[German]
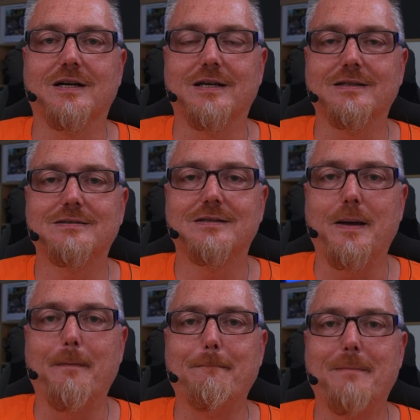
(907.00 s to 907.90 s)
heißt
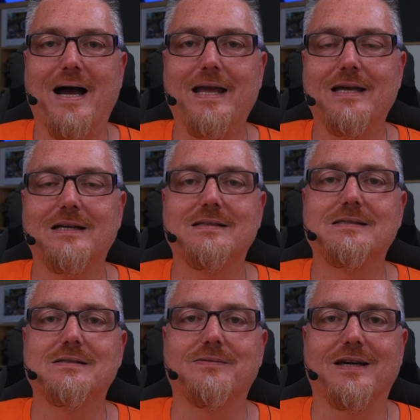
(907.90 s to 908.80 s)
Mai
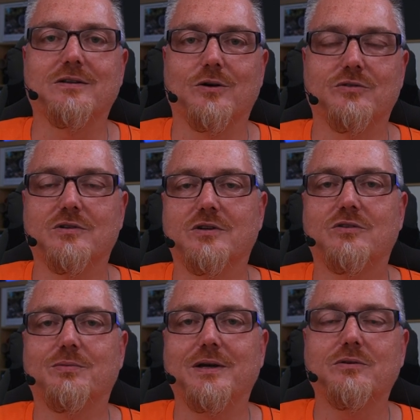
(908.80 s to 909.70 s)

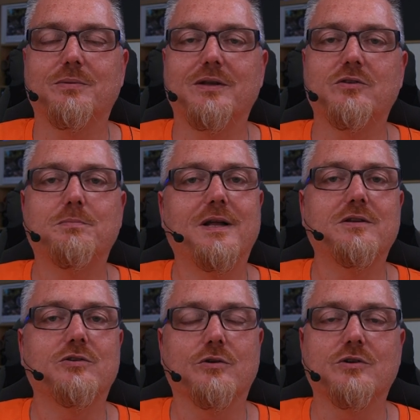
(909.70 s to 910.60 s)
2022
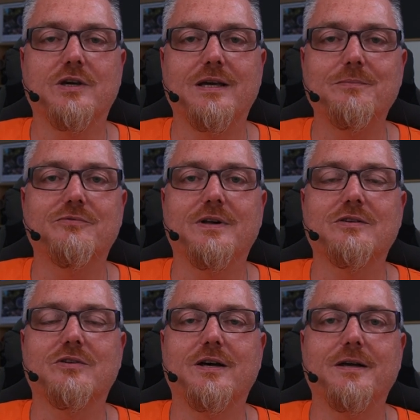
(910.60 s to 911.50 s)
blende ich euch
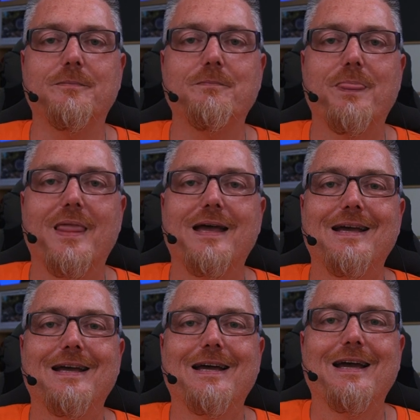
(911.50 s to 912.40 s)
ebenfalls ein.
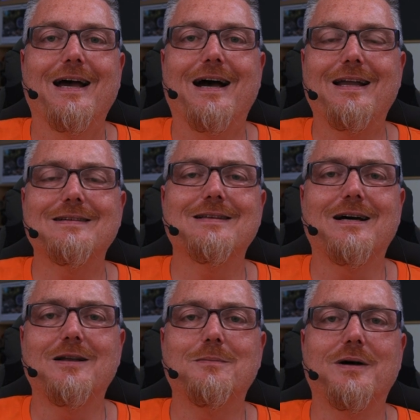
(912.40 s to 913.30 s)
Alles in
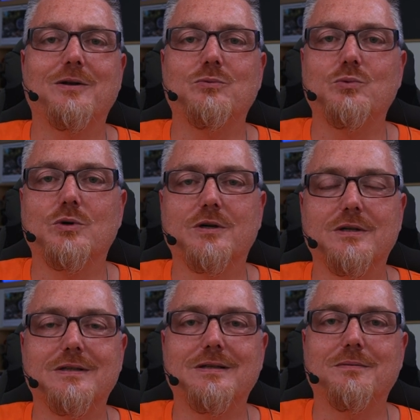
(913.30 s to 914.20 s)
allem eine
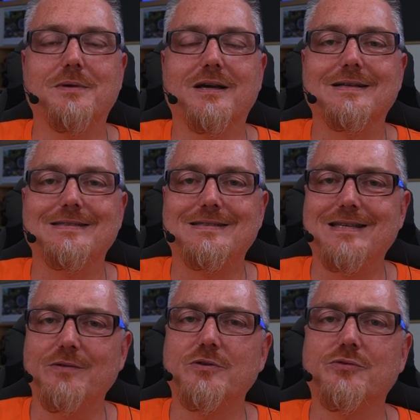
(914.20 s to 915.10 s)
Uhr, die mir
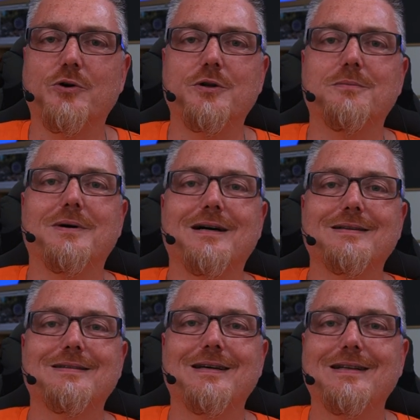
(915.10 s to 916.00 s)
sehr viel Freude
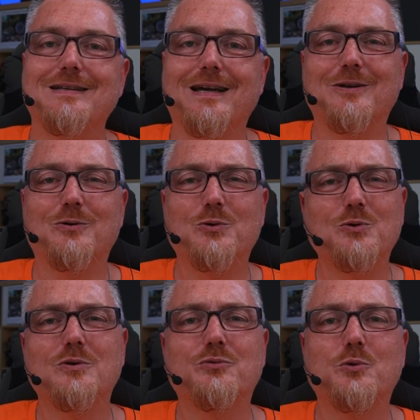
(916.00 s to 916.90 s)
macht, die eine
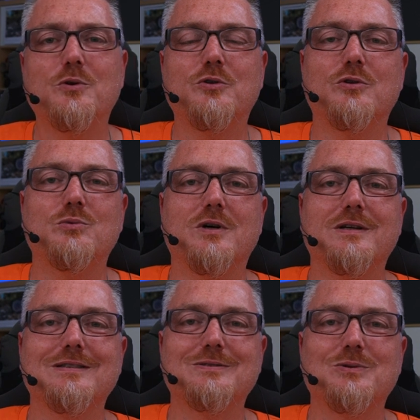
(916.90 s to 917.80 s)
ungewöhnliche
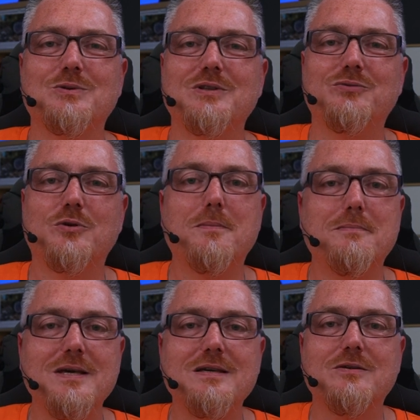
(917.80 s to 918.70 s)
Uhr ist und die für
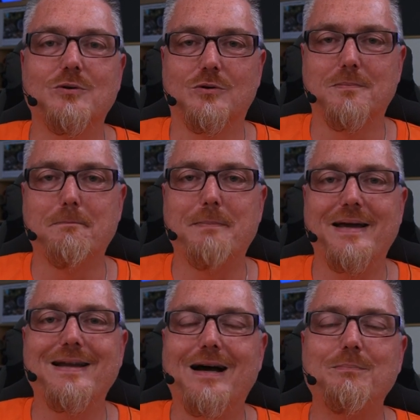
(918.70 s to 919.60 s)
mich und
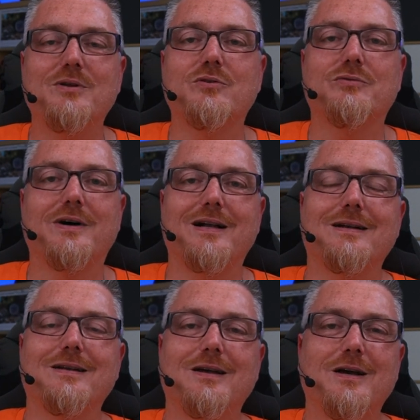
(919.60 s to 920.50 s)
mein
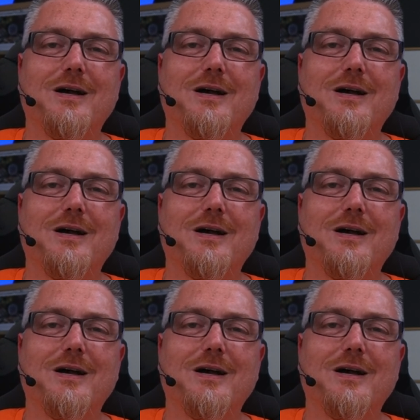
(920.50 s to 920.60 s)
Ableseverhalten